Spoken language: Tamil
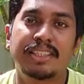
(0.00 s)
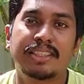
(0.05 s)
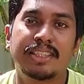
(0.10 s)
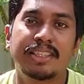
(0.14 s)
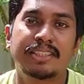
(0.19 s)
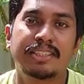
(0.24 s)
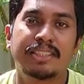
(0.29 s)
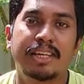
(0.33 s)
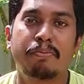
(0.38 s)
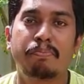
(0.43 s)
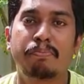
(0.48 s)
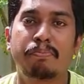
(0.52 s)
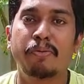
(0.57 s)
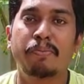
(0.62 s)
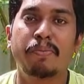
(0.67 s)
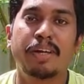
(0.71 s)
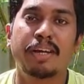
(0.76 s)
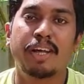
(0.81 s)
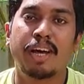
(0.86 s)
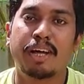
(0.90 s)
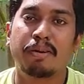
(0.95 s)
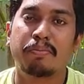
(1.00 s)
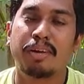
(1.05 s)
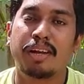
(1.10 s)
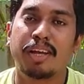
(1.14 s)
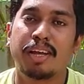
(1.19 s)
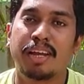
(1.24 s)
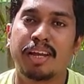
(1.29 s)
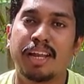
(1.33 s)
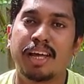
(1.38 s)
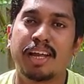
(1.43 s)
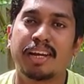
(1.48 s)
சேஞ்ச் எப்போவுமே
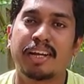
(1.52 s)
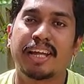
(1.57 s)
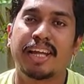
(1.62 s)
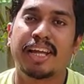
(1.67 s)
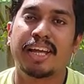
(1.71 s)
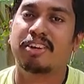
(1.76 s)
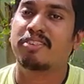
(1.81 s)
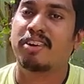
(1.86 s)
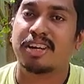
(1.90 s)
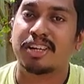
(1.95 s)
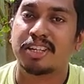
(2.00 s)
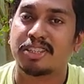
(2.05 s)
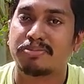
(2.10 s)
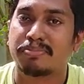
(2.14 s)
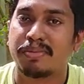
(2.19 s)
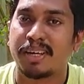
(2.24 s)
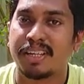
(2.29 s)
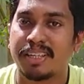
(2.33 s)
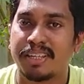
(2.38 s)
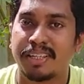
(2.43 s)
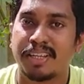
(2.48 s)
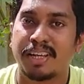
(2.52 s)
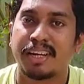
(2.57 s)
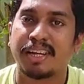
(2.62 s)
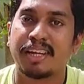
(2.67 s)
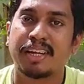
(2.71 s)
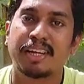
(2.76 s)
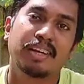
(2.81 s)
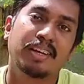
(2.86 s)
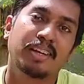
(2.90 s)
நார்மலாக எல்லாரும் கேக் வாங்குறது மாதிரி தானே